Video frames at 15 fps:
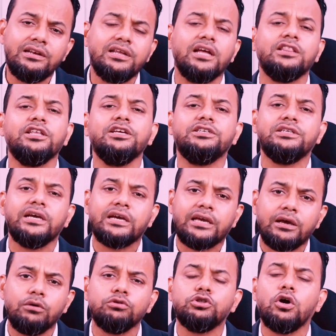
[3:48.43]
ইন্ডিয়াতে যে
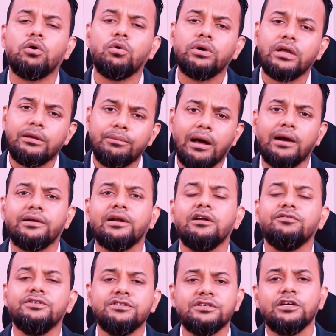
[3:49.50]
কেউ যখন এই
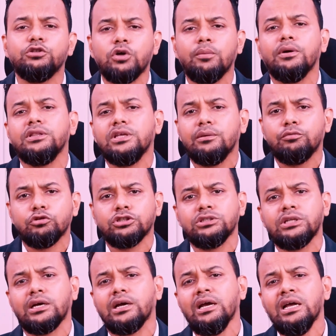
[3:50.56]
মালটার ভিসা জমা দিয়ে
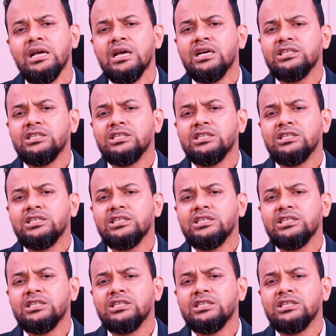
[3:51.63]
বসে থাকে